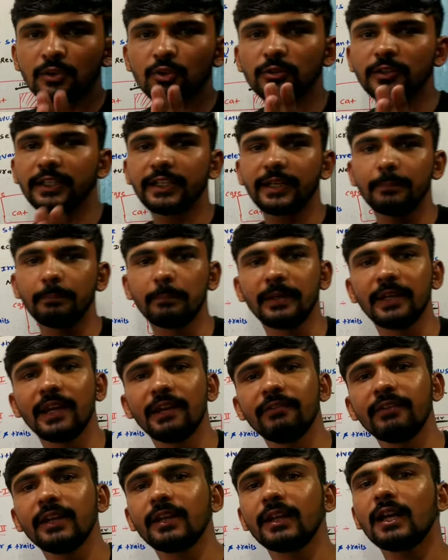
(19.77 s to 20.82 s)
तो देखिए
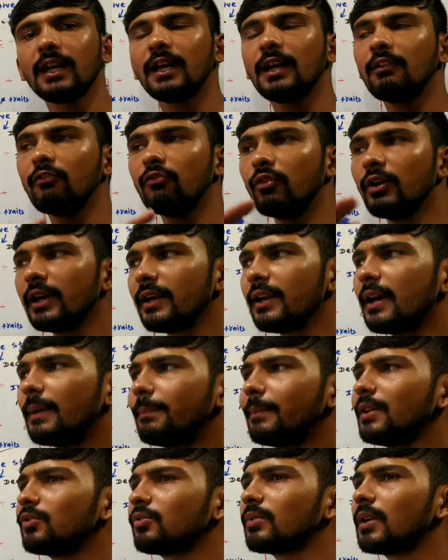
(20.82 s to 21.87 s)
बिहेवियर का वर्ड
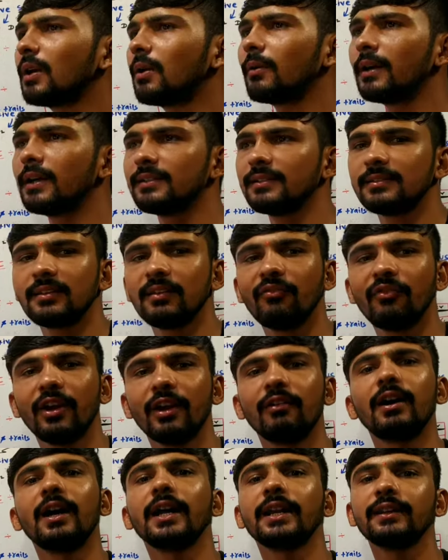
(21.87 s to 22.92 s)
आपने सुना होगा जैसे
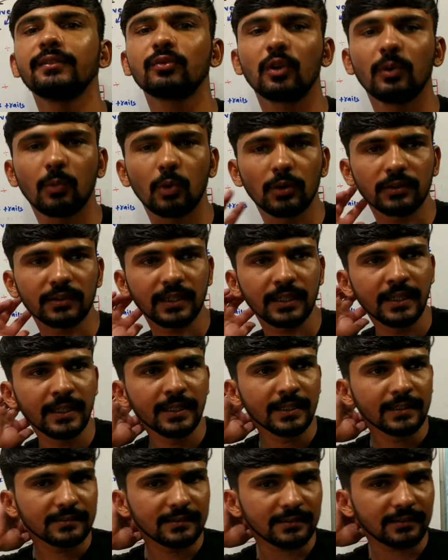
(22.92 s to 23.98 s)
व्यवहार इसको बोलते हैं
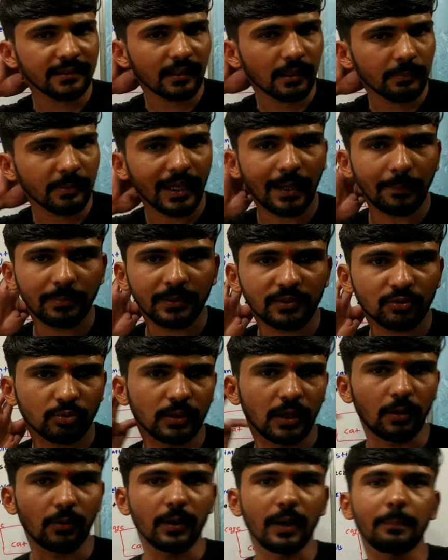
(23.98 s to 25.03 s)
जैसे कभी आपने
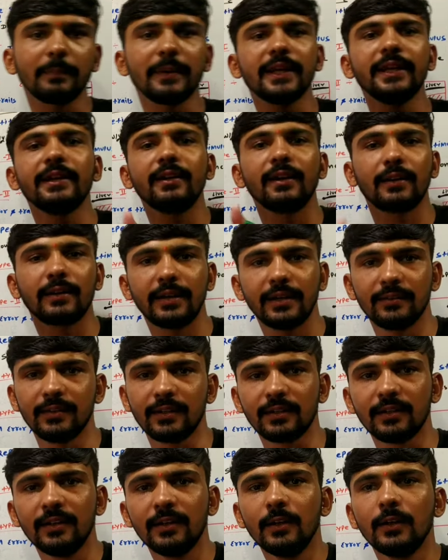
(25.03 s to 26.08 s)
सुना होगा अपने ही घर के
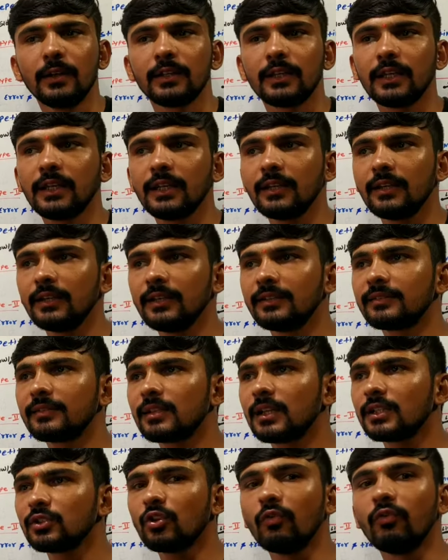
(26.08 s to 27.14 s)
अंदर कि
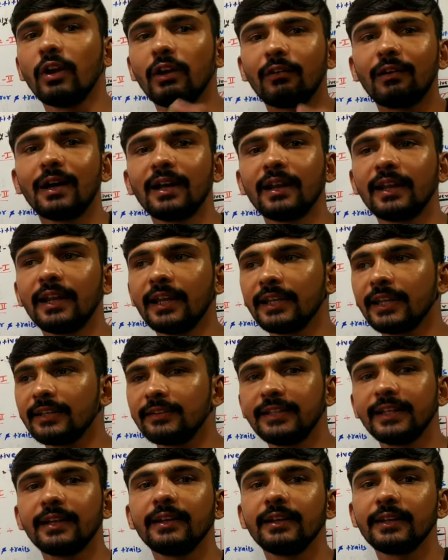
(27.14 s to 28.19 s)
इसका जो व्यवहार है ये
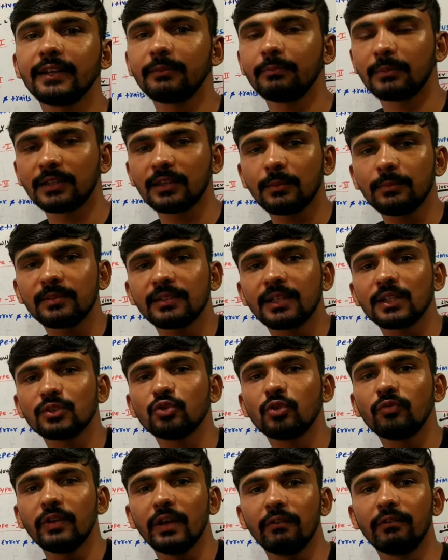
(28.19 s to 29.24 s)
दिखने मतलब इसका
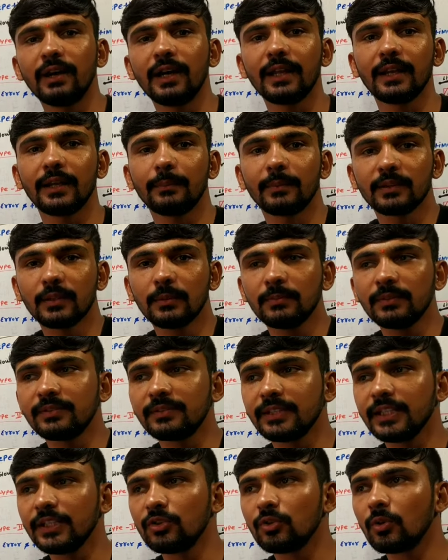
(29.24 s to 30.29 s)
जो व्यवहार है मतलब
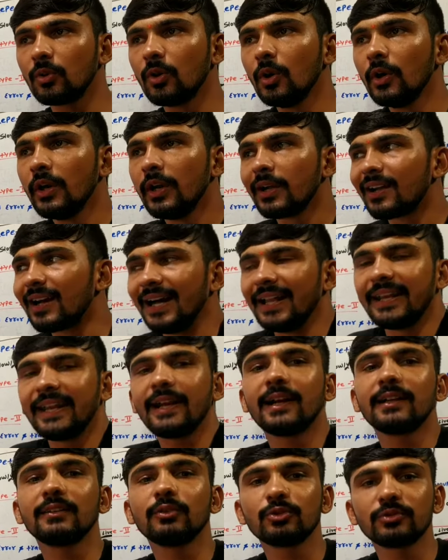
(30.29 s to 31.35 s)
इसकी जो खाने
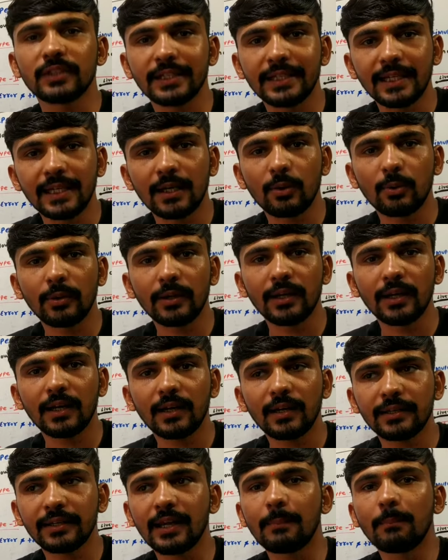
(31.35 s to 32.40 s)
का जो तरीका हो गया
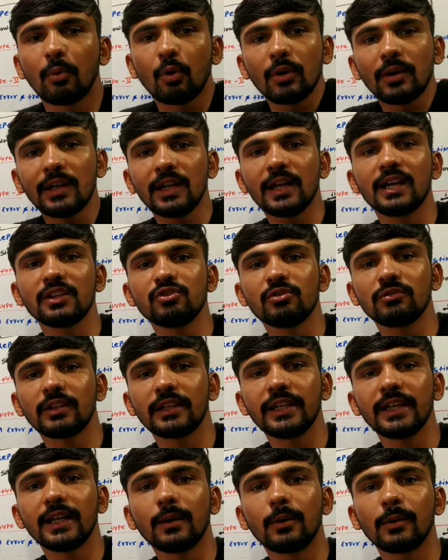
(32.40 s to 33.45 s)
या बोलने का जो
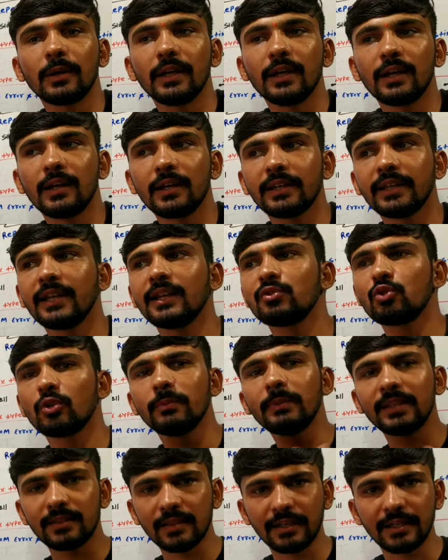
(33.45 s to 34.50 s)
तरीका हो गया या जो
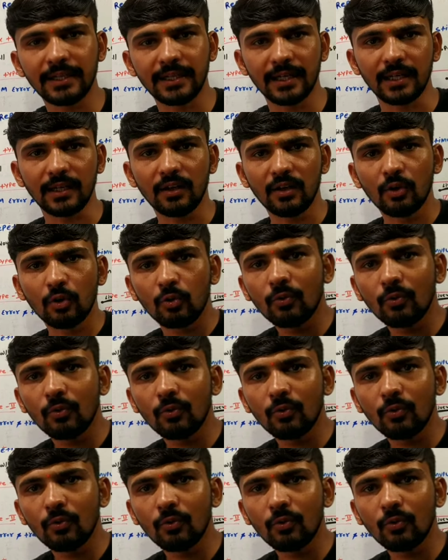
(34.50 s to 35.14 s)
भी तरीका है